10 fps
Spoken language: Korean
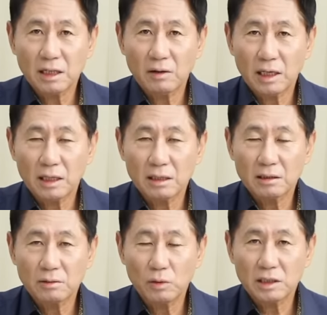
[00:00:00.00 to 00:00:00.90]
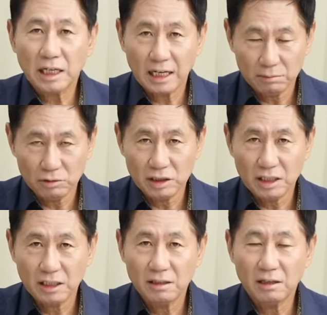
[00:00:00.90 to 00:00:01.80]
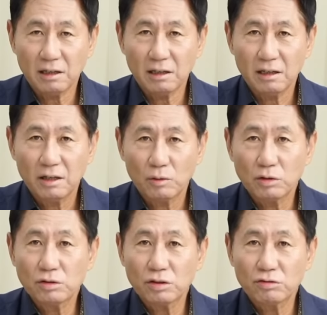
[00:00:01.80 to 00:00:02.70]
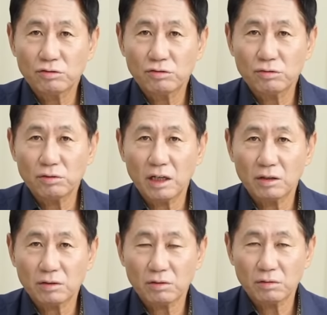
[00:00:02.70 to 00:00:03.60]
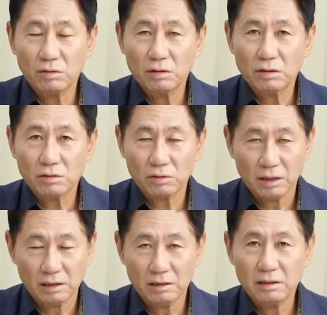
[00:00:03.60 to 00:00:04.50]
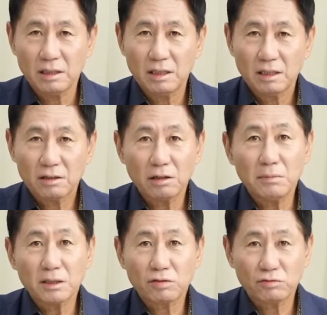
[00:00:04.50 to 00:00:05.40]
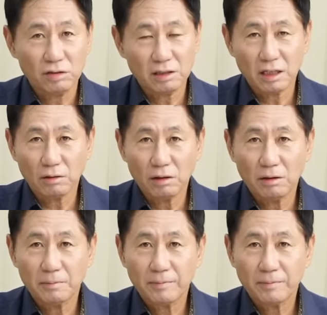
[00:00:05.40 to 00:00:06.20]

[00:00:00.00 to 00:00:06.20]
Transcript: 온 자랑 문제 원전 수주가 어쩌고 저쩌고 하는 그것만 듣고 있더라고요.